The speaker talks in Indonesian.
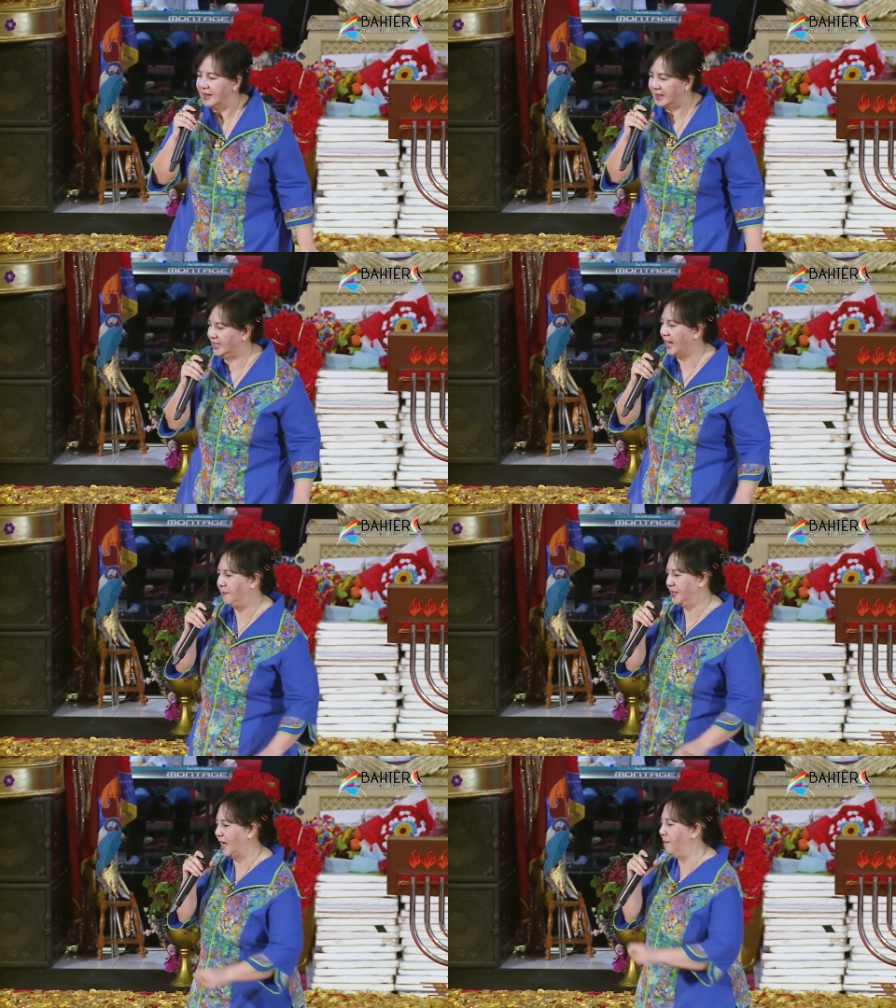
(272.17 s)
tidak
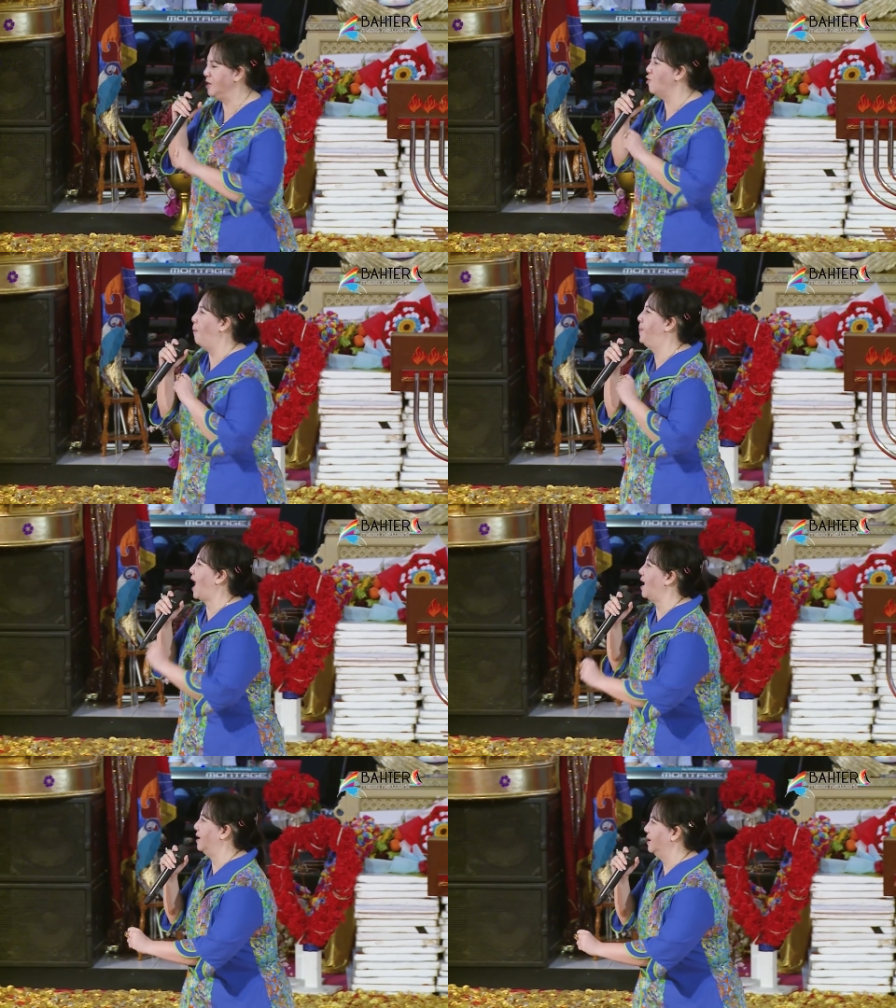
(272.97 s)
bisa
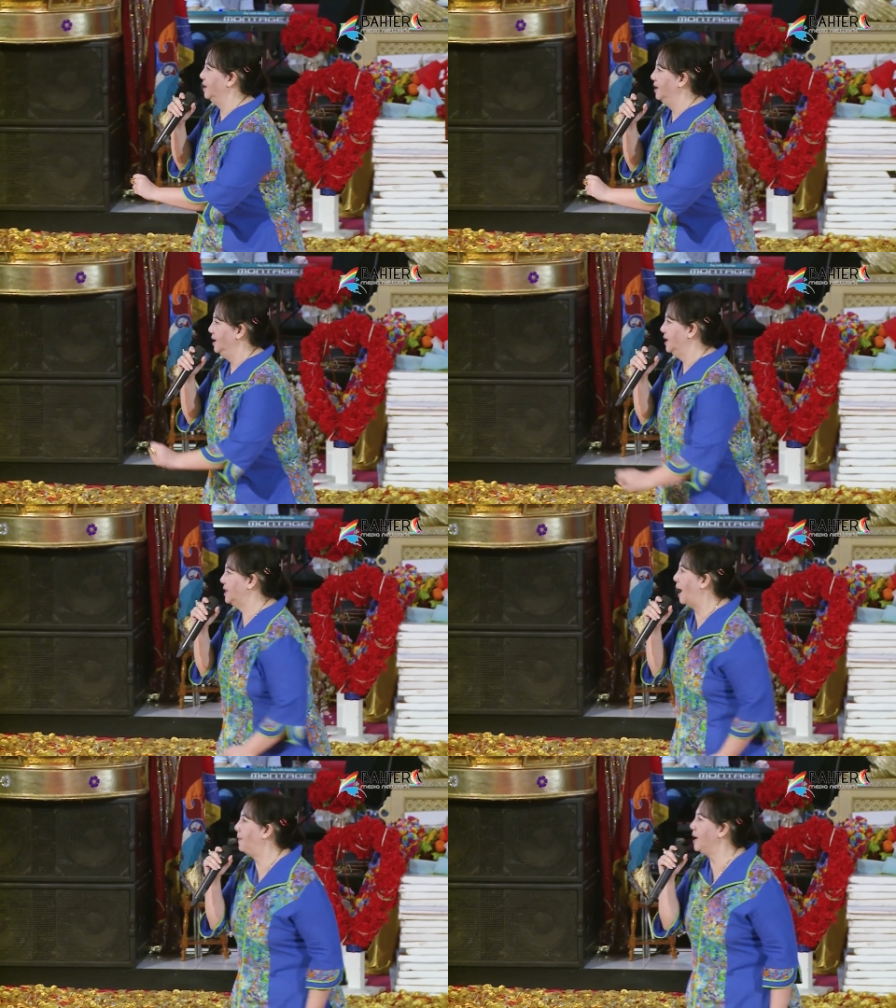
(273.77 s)
mendobrak
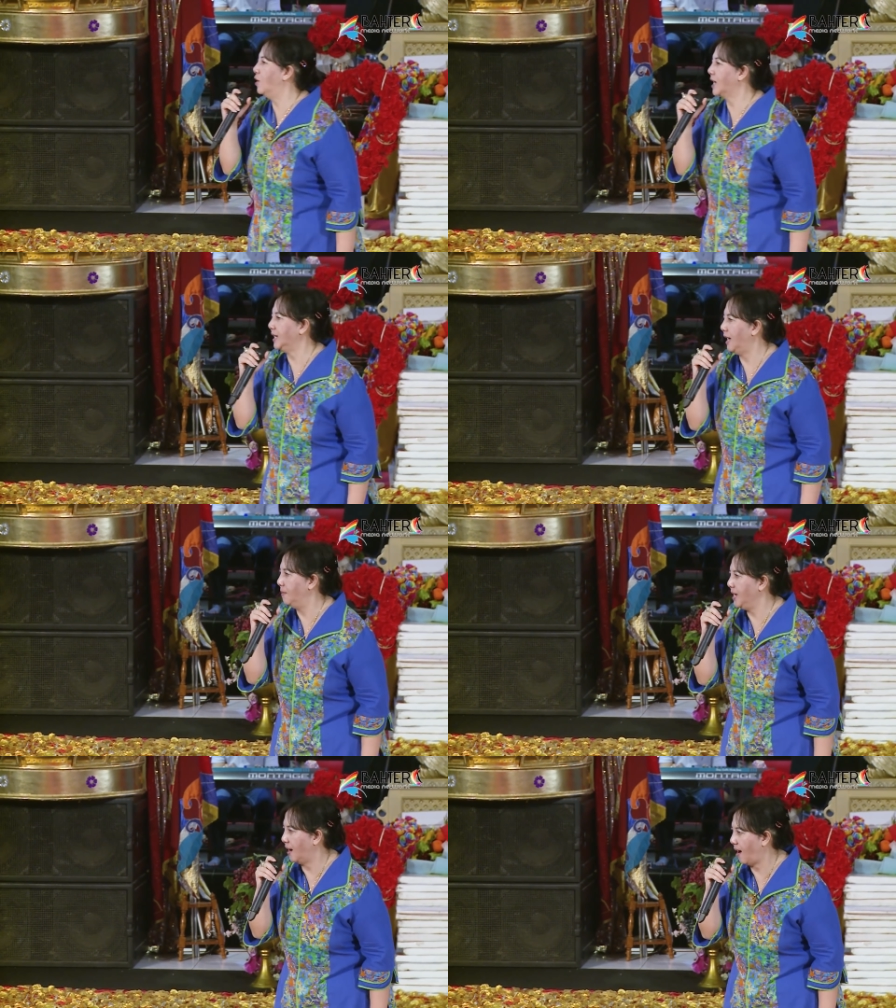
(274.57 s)
tapi orang
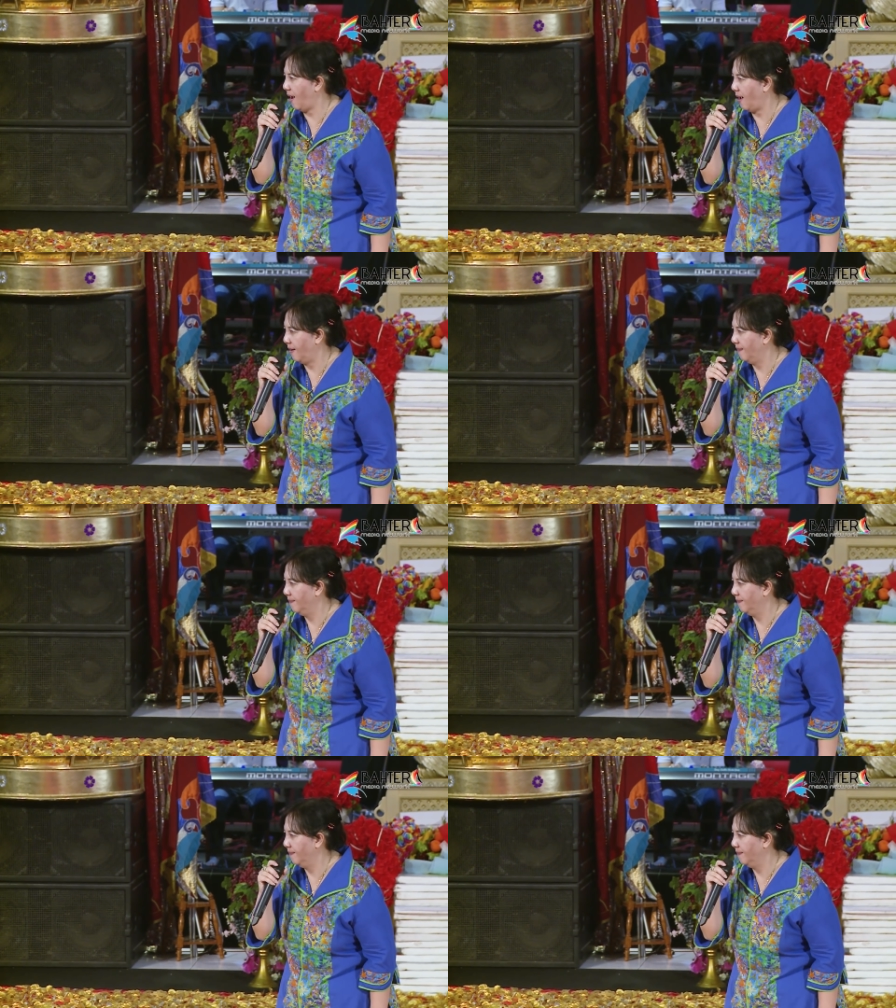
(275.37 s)
yang menyerah.